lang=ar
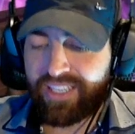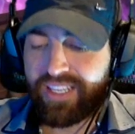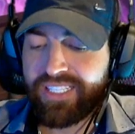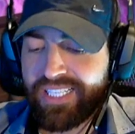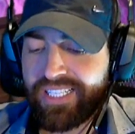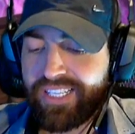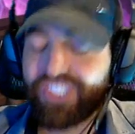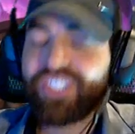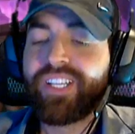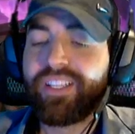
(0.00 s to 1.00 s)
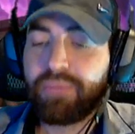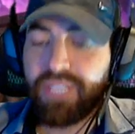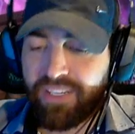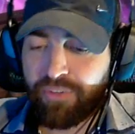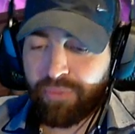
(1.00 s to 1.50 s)
قصة عشق
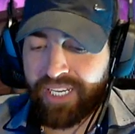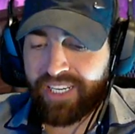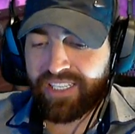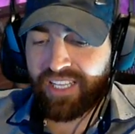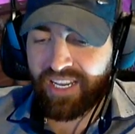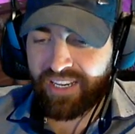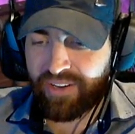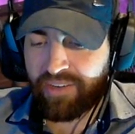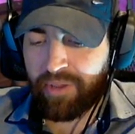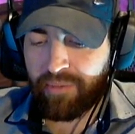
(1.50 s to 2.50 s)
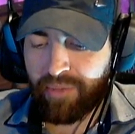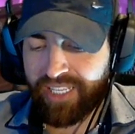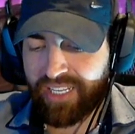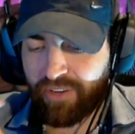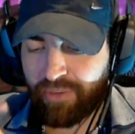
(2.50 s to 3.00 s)
بيني وبين نيتا لأنه أنا بحب
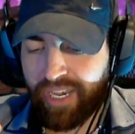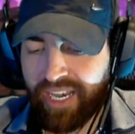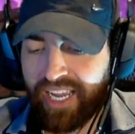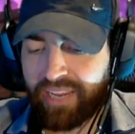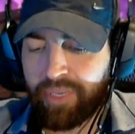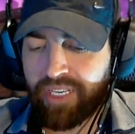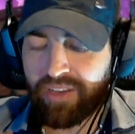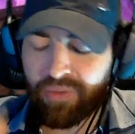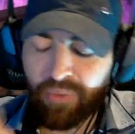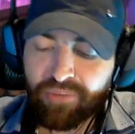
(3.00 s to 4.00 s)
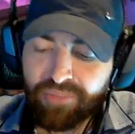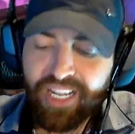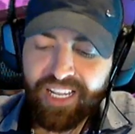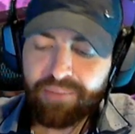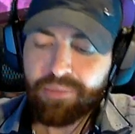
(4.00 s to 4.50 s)
هذا النوع من اللاعبين اللي هو مثل
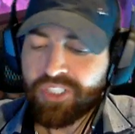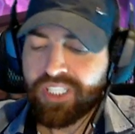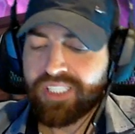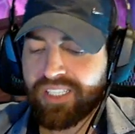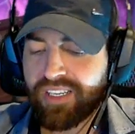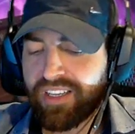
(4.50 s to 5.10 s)
قريب من جيسي